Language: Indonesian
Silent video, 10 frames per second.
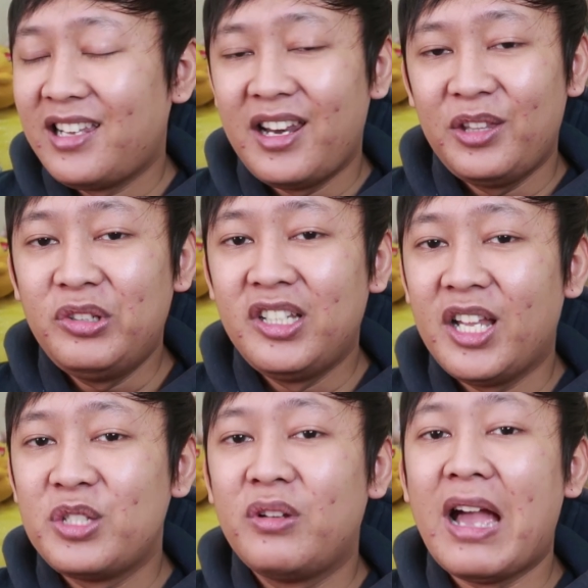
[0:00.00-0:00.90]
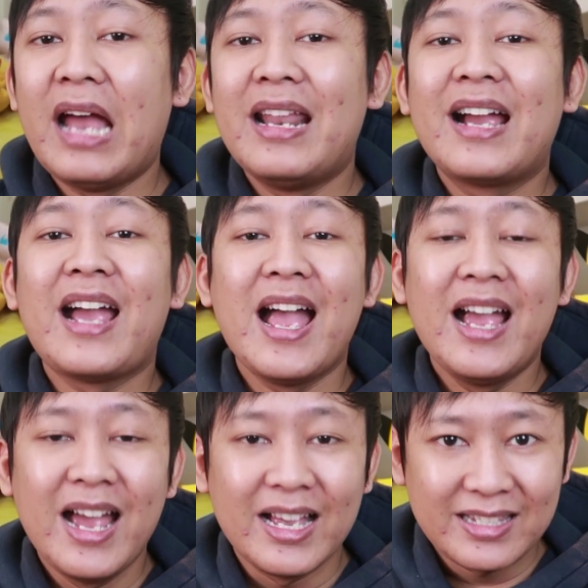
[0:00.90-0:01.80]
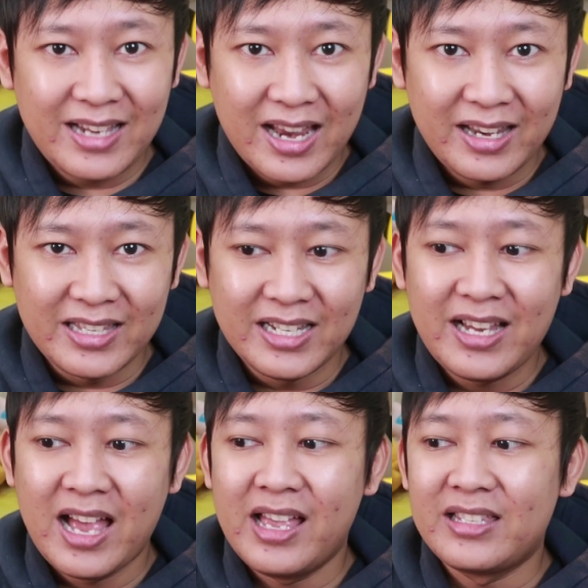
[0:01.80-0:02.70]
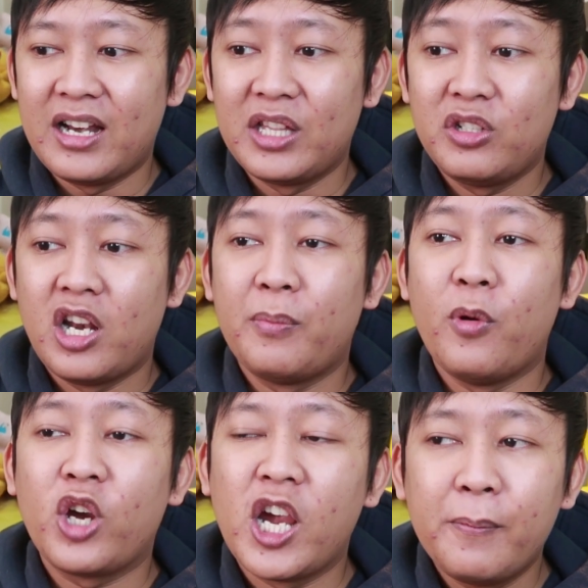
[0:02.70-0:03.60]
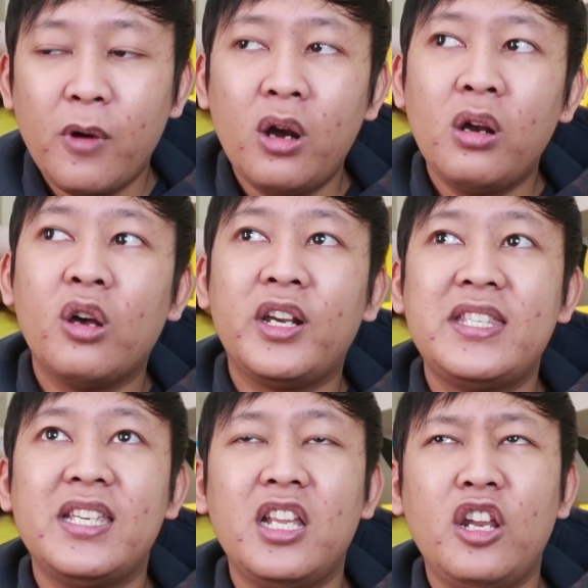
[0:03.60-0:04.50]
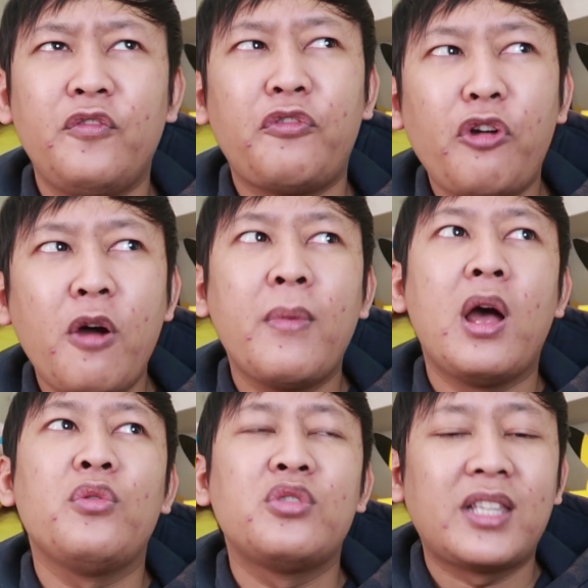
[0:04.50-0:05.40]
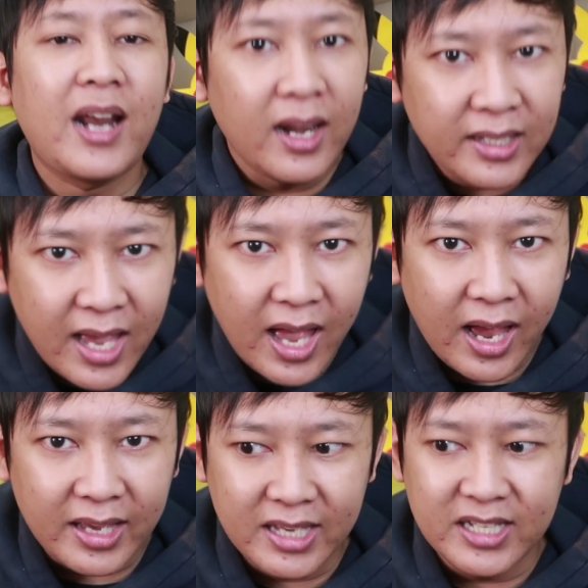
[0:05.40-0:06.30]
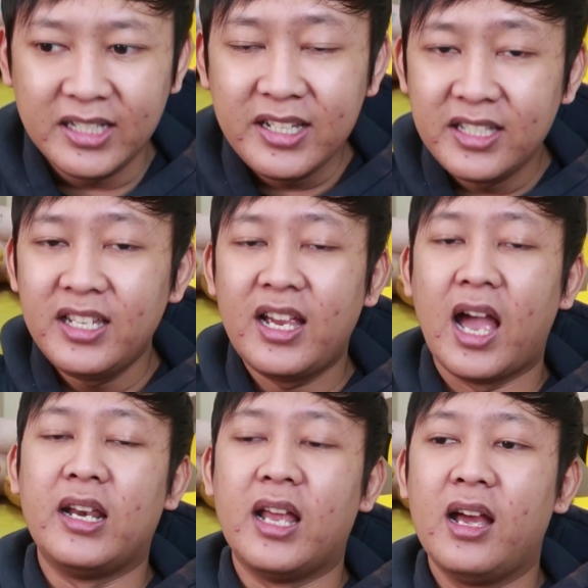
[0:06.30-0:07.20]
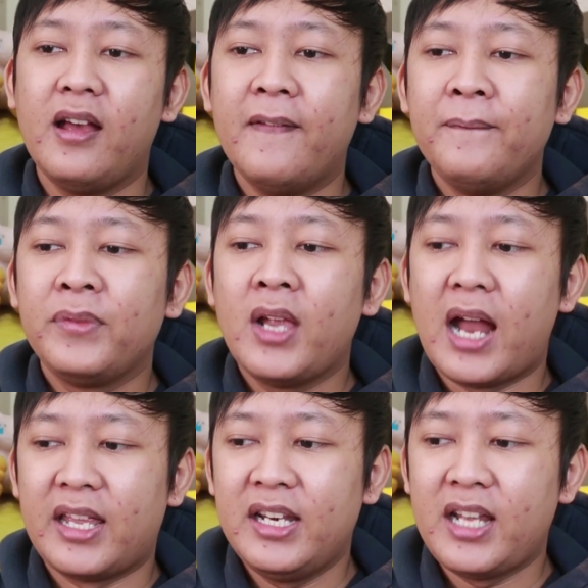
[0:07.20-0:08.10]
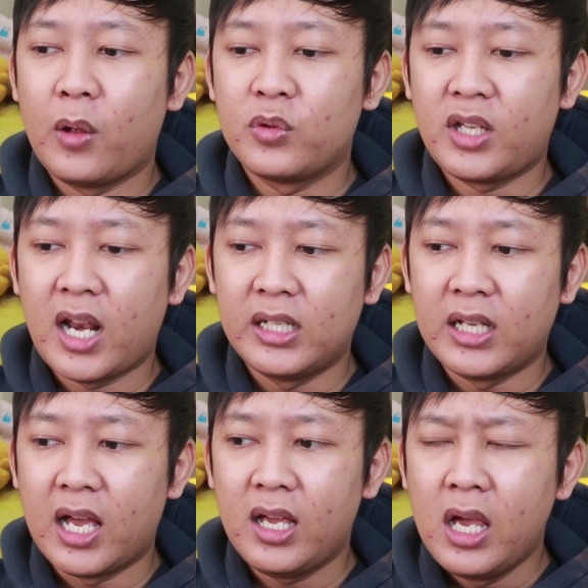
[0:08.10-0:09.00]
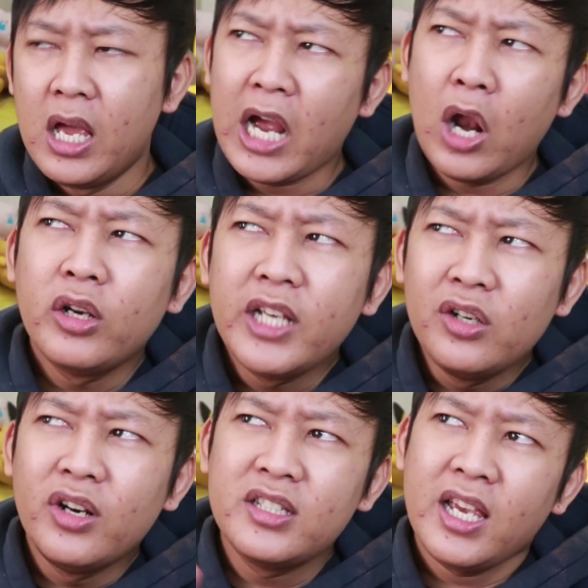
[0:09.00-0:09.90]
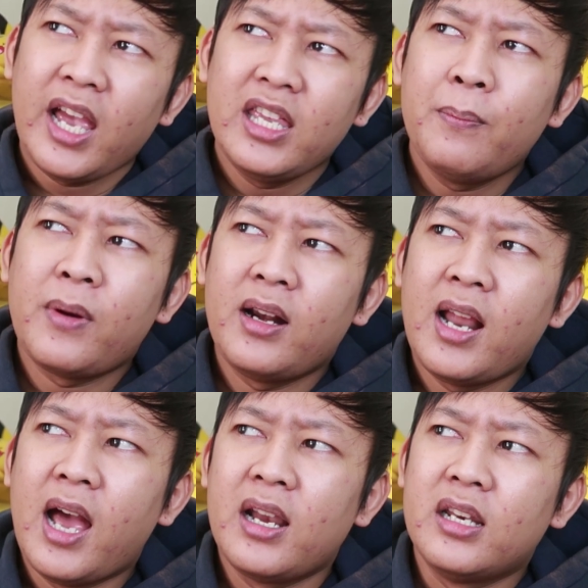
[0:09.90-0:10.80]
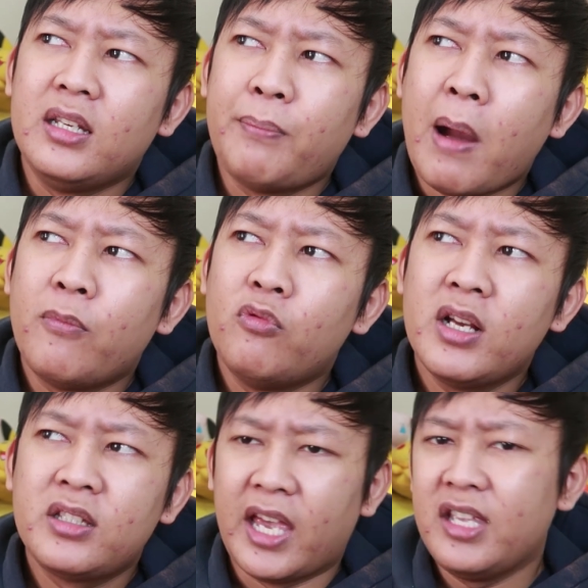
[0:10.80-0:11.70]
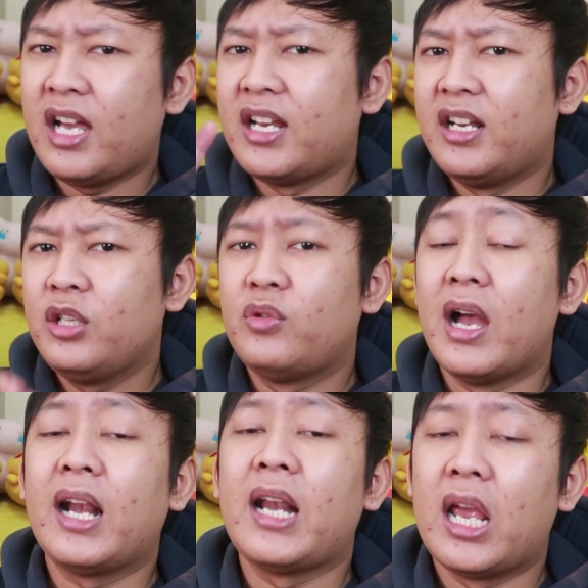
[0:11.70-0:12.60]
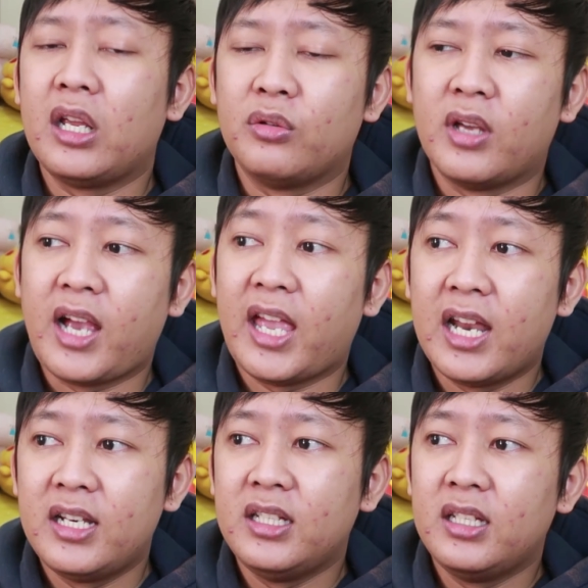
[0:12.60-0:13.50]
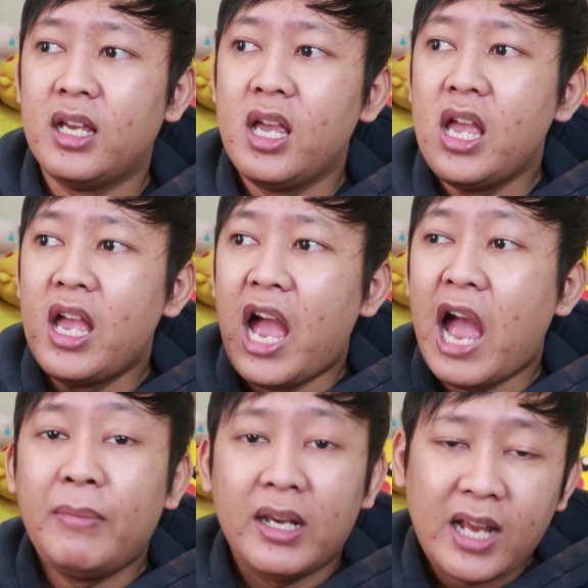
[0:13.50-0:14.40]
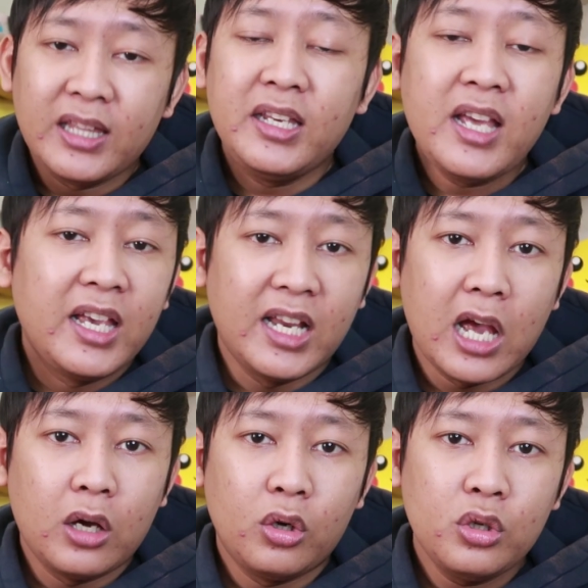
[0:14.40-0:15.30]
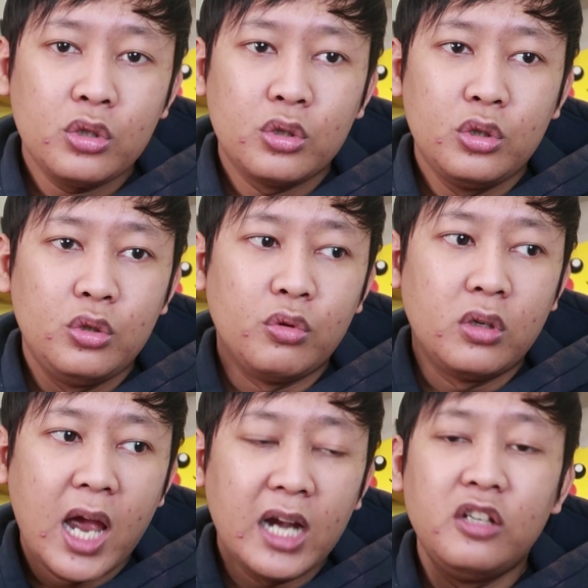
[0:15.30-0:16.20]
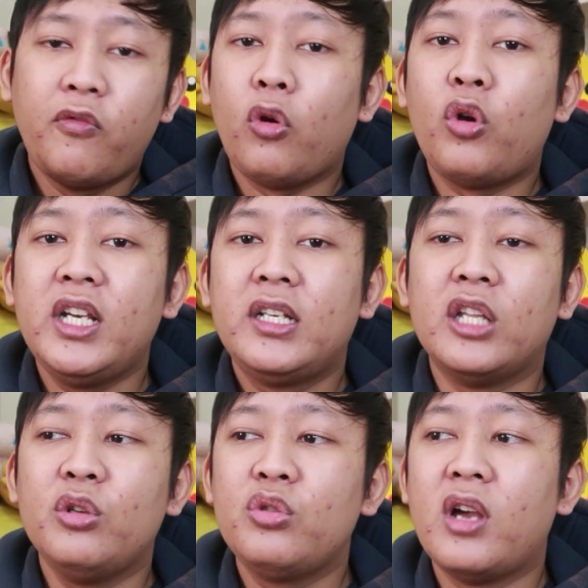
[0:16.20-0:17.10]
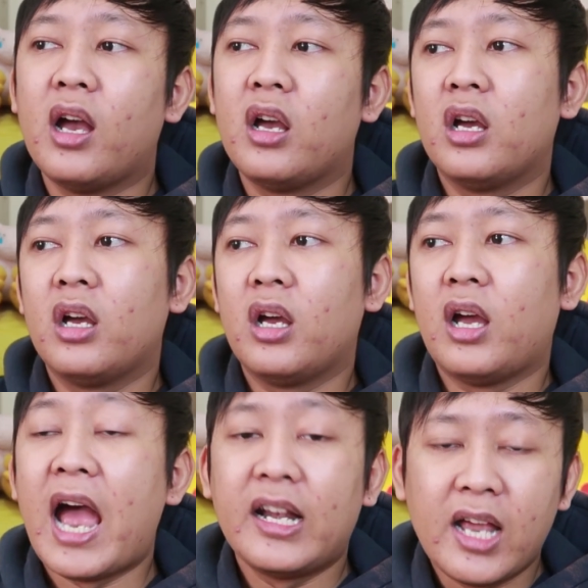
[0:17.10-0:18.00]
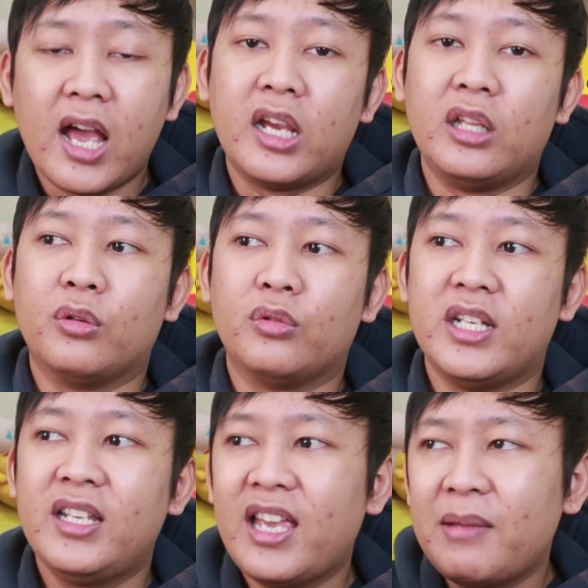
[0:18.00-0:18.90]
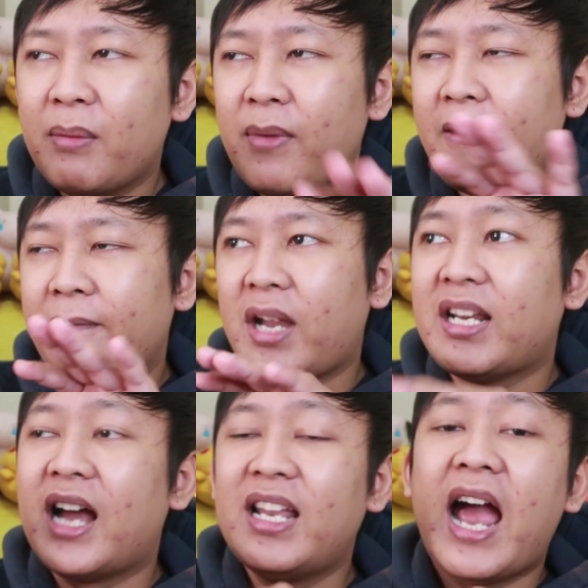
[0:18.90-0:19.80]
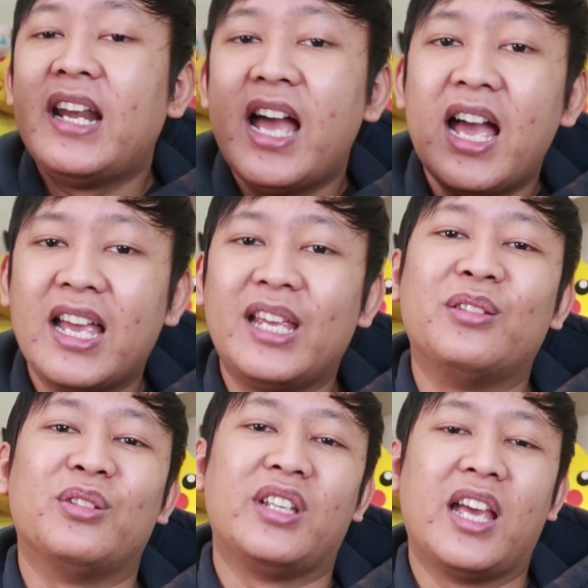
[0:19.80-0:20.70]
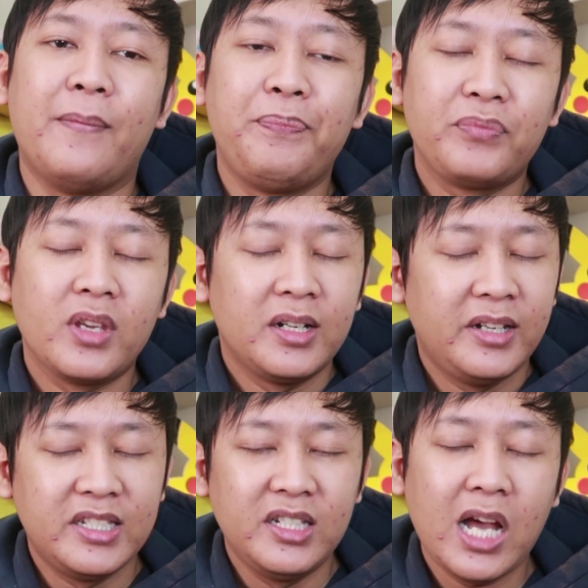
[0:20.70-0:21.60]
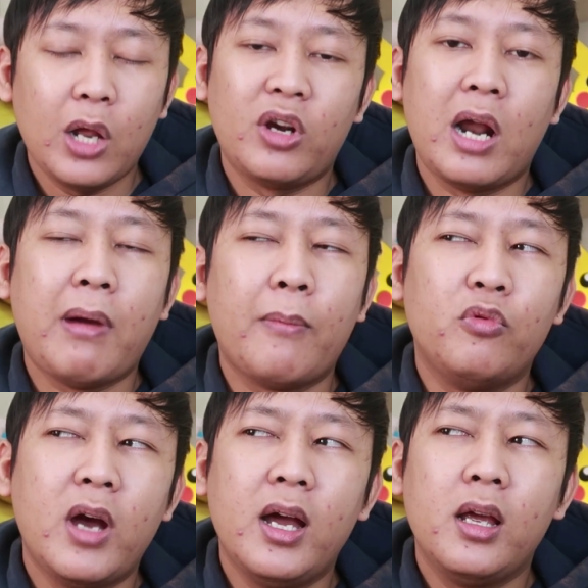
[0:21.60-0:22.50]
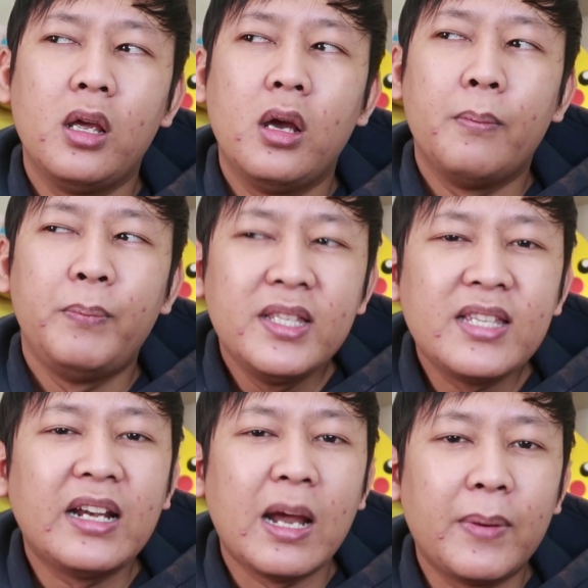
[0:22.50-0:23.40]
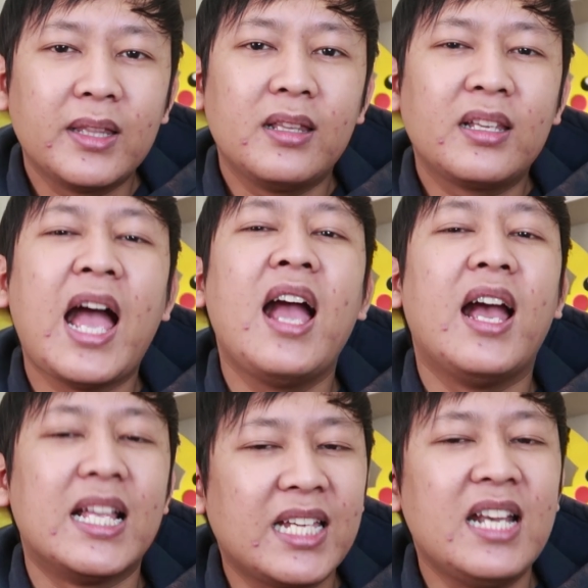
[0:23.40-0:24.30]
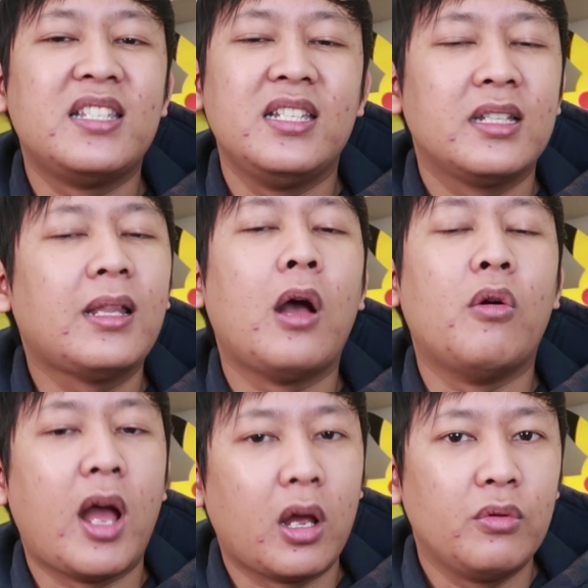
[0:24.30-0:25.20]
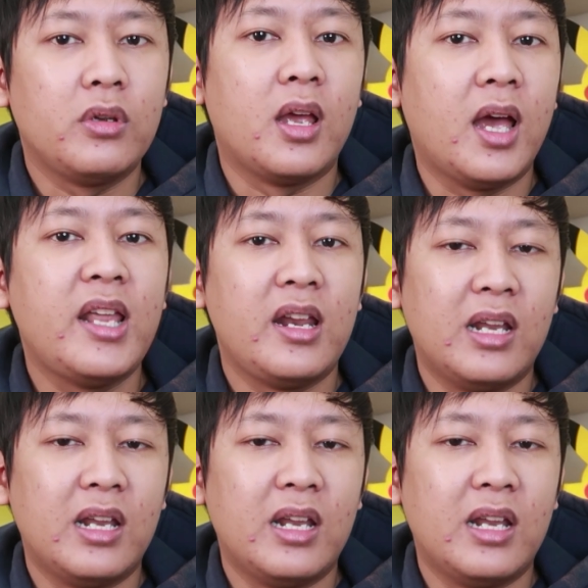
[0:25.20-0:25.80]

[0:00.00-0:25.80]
Selain itu di Red juga ada Kangaskhan ya. Jadi Kangaskhan itu adalah Pokemon originally from Australia ya. Jadi di sini nggak ada, adanya di Australia. Kalau di Indonesia kayaknya pernah ada di Papua, kayaknya kadang-kadang juga kena gitu ya. Kayak di Amerika tadi yang Heracross juga di Florida itu juga ada gitu. Jadi kayak memang kadang-kadang ada gitu loh ya. Di sini kalau orang Papua bisa dapat kanggaskan sih setahu aku ya ada